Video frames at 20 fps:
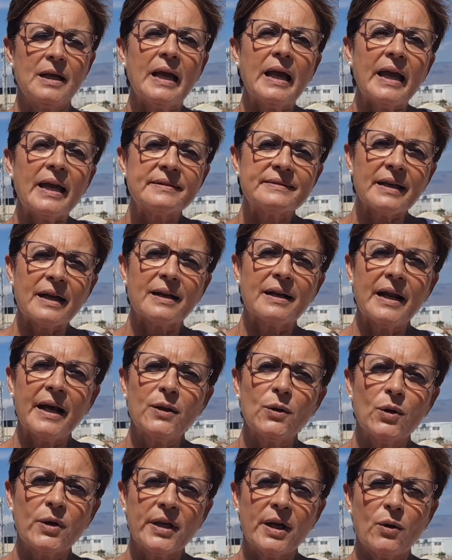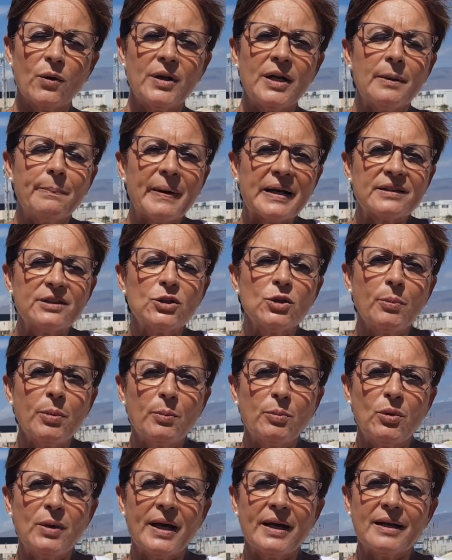Está claro que con el Partido
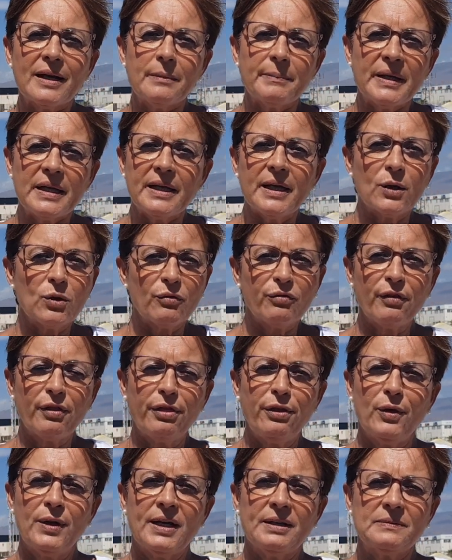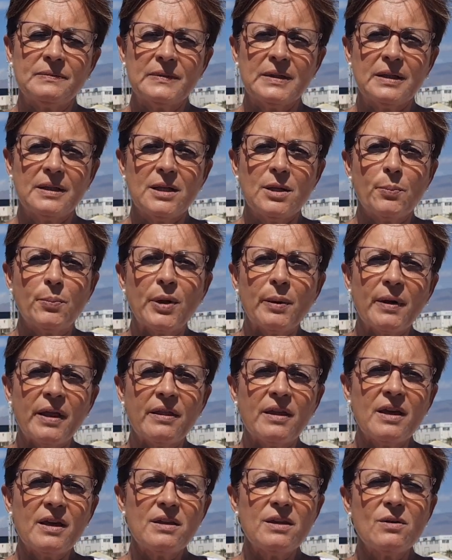Popular Almería no funciona.
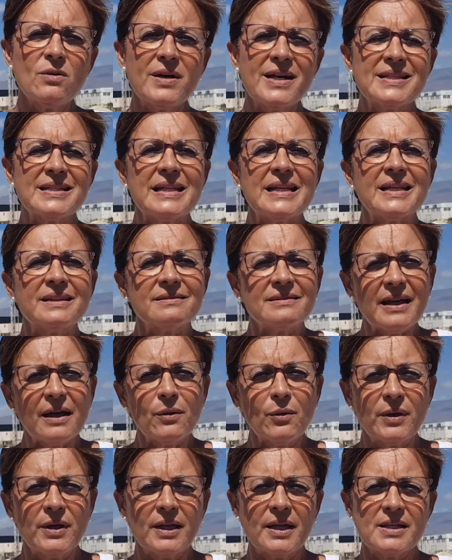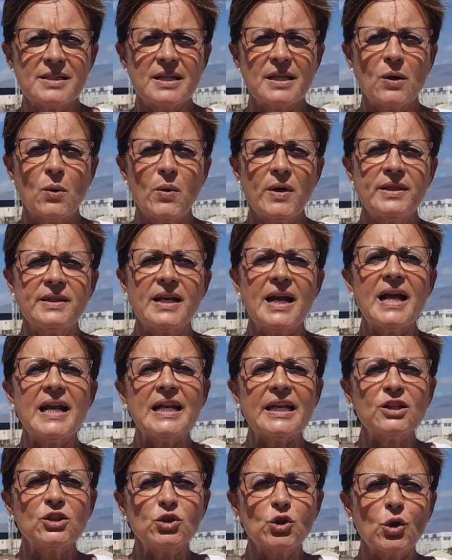Prueba de ello es el estado en que se
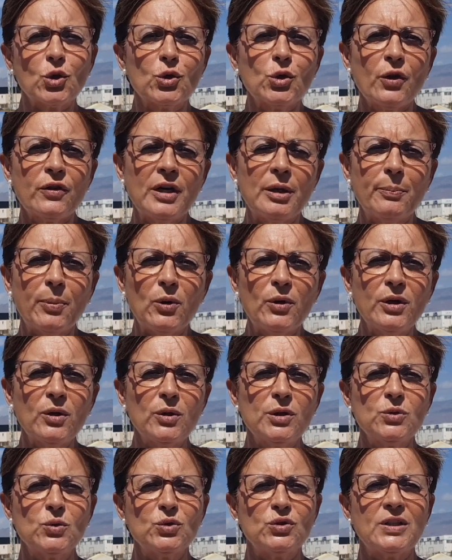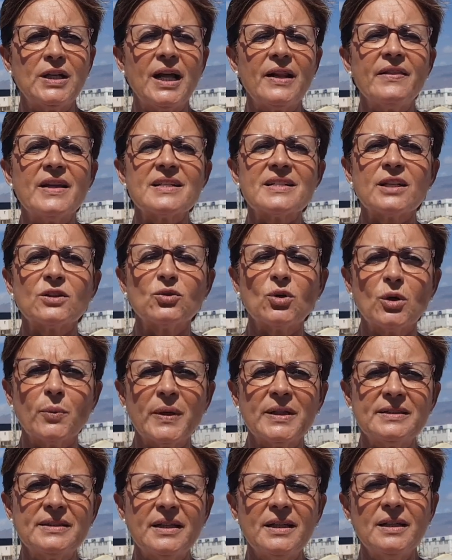encuentra el entorno del polígono industrial del
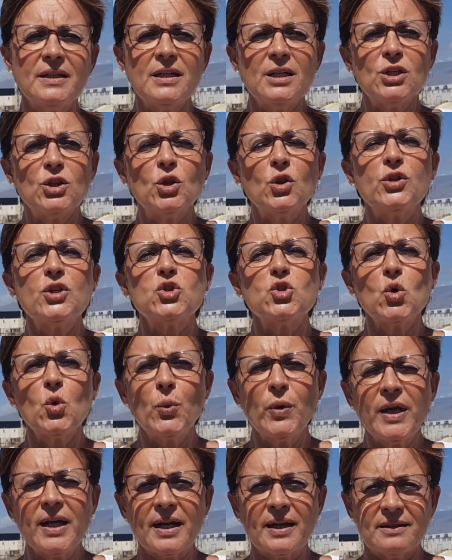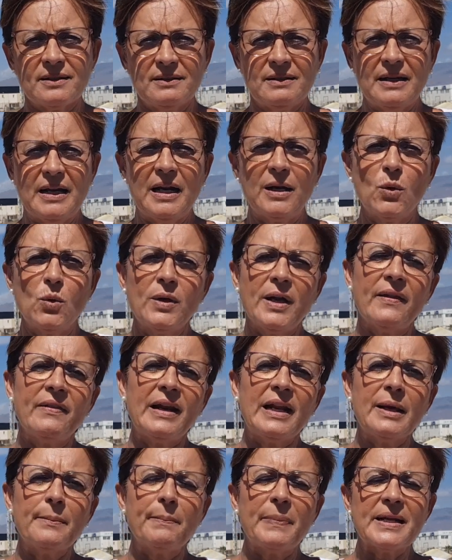sector 20, donde se ubican
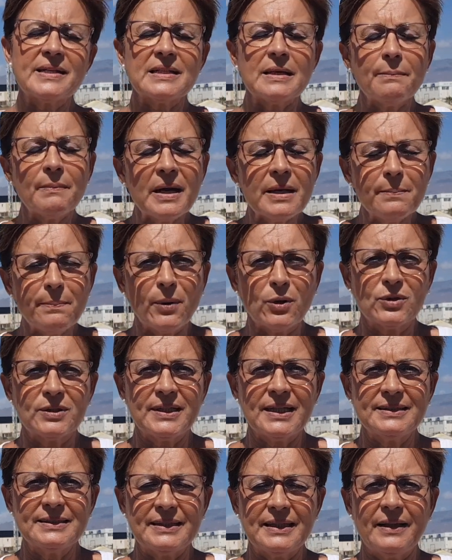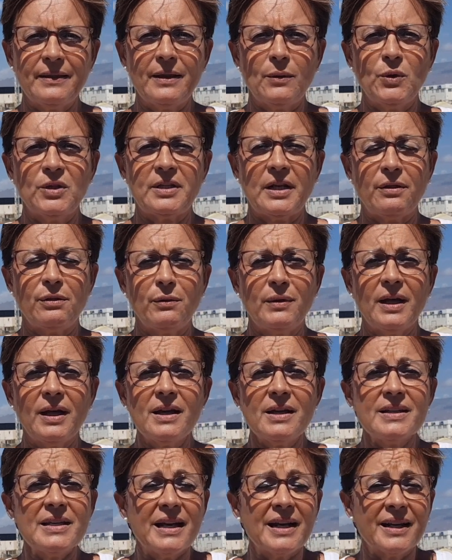algunas de las empresas más importantes de nuestra
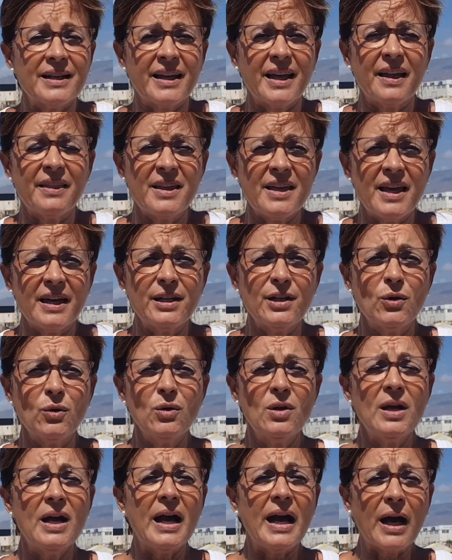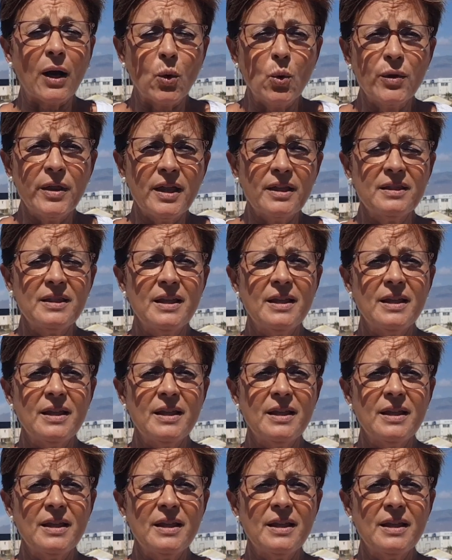ciudad y a las que a diario acuden